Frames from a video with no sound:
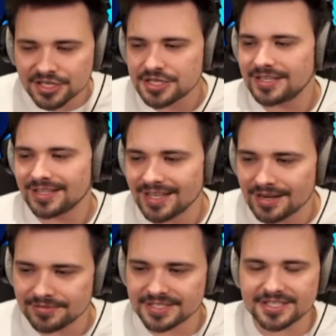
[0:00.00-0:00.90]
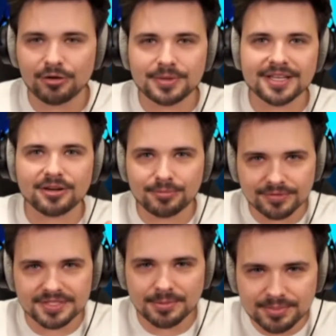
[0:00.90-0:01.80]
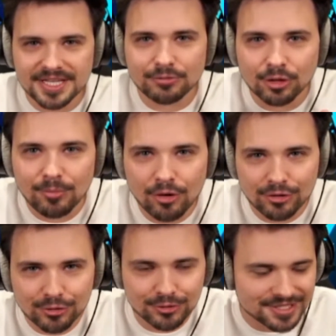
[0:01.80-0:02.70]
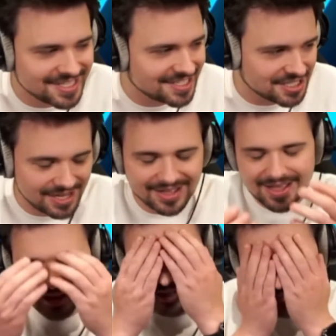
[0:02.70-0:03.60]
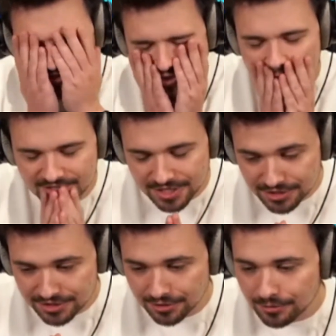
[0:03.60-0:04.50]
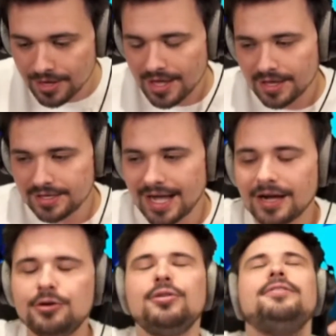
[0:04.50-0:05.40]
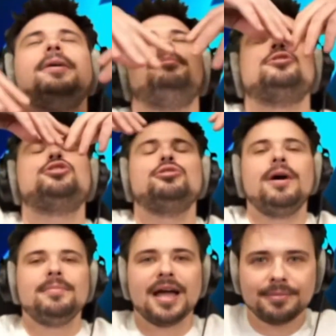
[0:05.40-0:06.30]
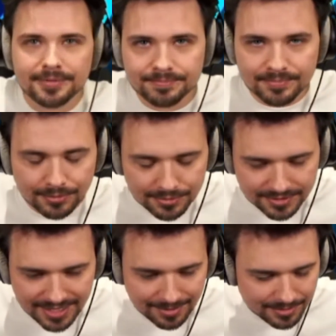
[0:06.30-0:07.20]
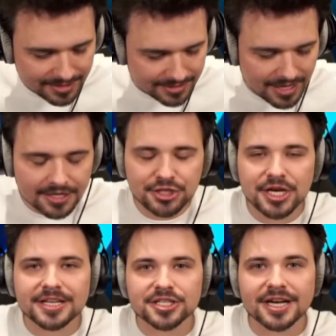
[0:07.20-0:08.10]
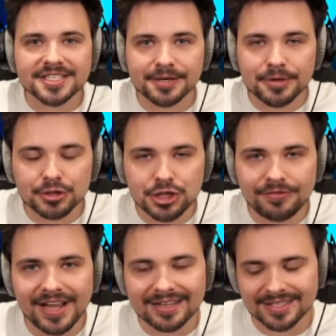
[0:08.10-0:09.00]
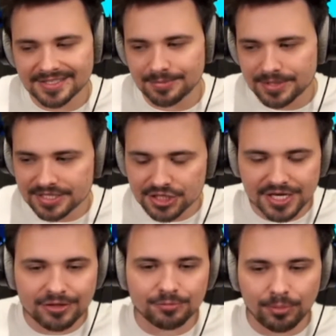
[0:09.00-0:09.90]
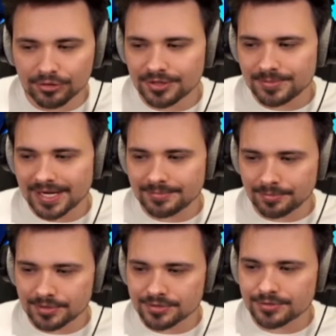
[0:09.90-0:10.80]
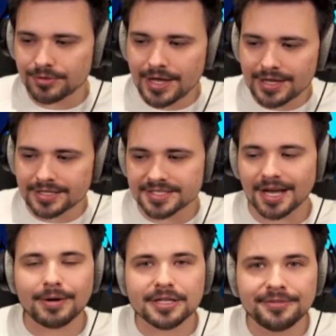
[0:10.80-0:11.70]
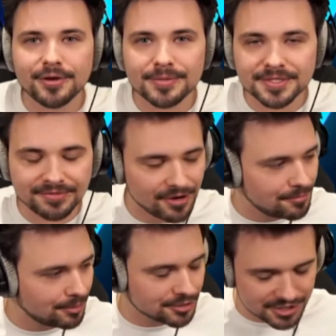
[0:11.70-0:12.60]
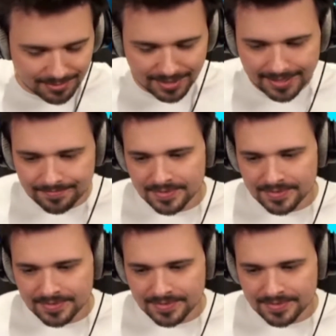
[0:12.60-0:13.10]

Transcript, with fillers: i tak dalej, więc dał mi taką powiedzmy pseudo mokrą chusteczkę, żebym się oczyścił. Ja kurwa poczułem jakby, jakby ciężar całego świata ze mnie zszedł po tym, jak jak po prostu załatwiłem swoją potrzebę.